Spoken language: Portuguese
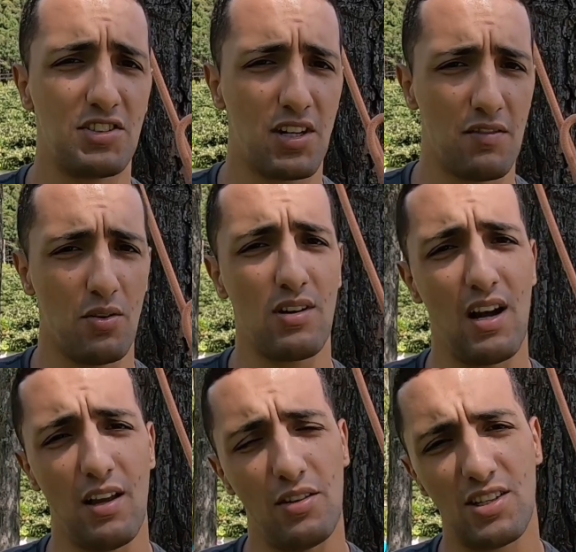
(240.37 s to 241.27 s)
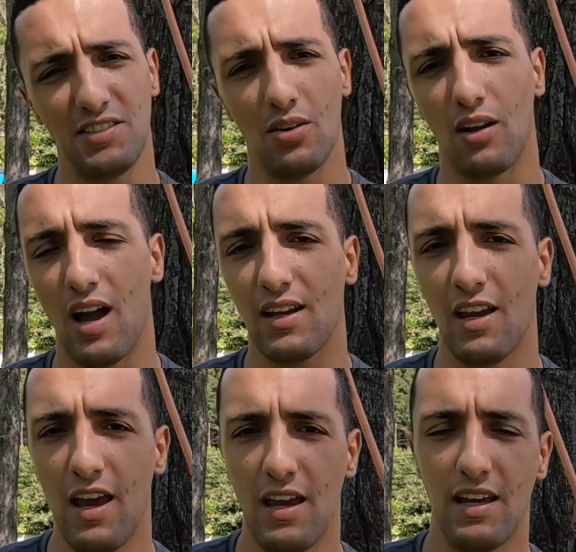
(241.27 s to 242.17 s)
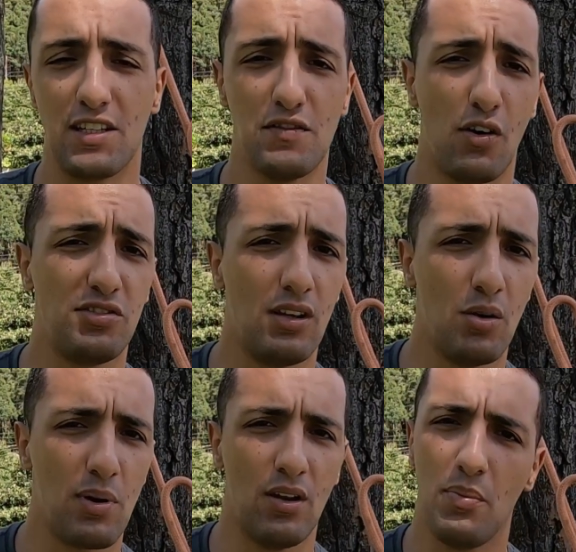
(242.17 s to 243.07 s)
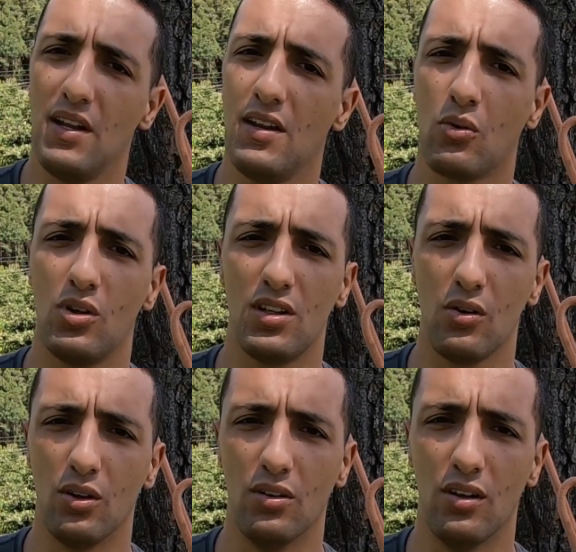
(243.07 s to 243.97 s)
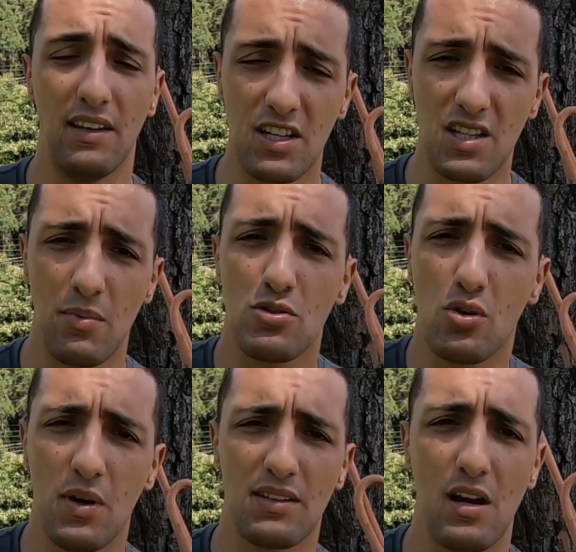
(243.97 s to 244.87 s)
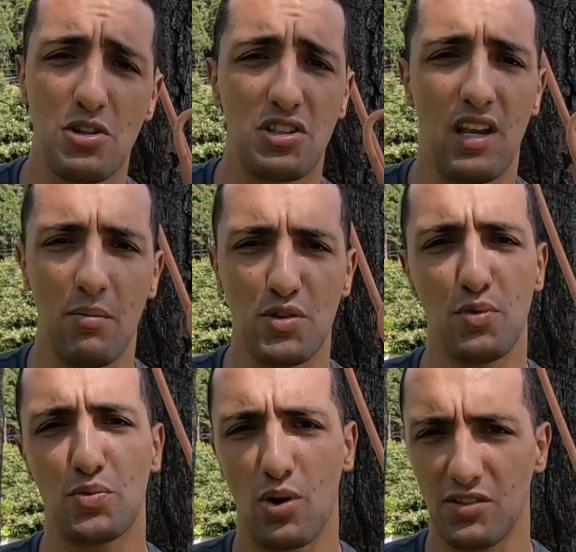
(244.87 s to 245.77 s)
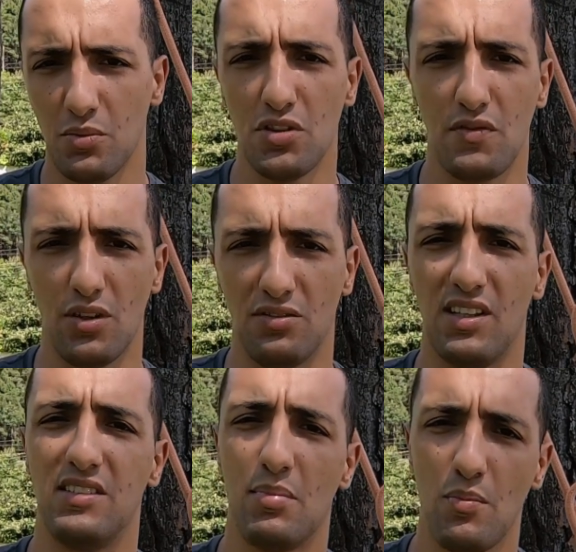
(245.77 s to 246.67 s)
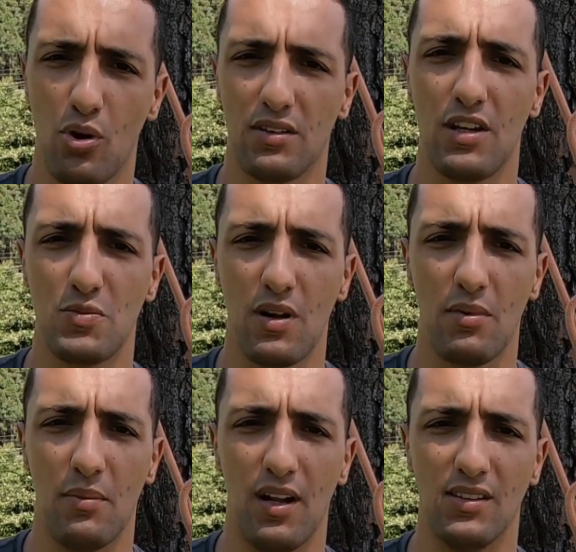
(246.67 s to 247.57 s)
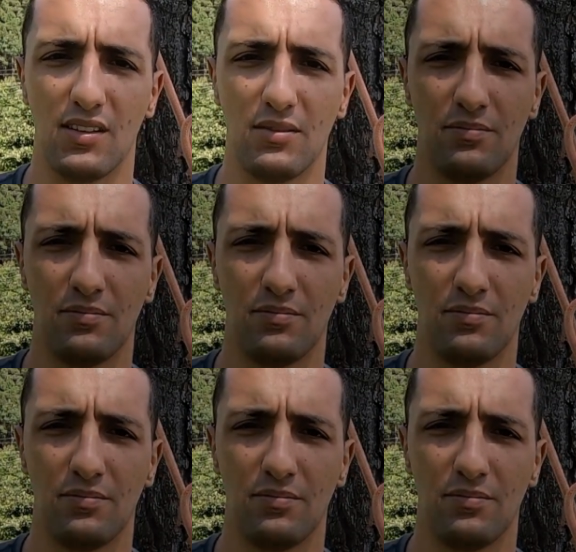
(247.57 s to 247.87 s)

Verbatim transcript: de se inscrever no canal, deixar seu like e ativar o sininho para não perder nenhum conteúdo. E deixe também nos comentários temas para os próximos vídeos, isso é sempre importante para mim, beleza?